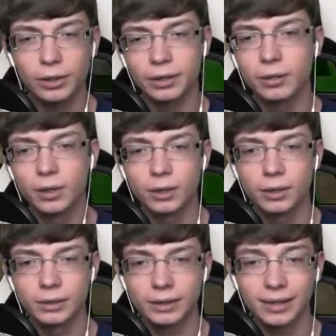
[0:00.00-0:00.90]
Okay,
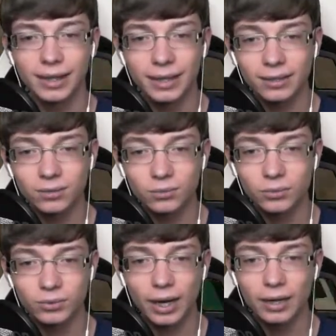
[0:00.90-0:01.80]
ein Skelett
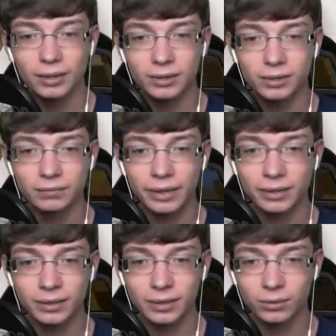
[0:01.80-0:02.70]
und alles
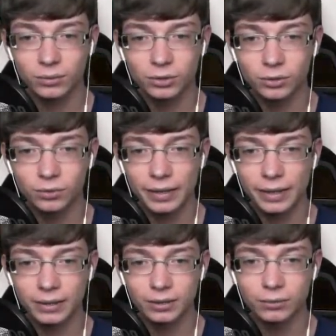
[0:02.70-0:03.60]
weitere und so
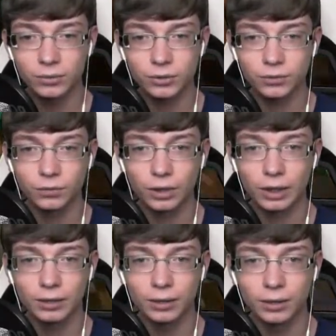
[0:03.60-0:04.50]
weiter und so
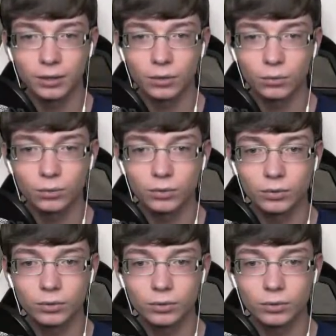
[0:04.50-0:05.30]
fort. Und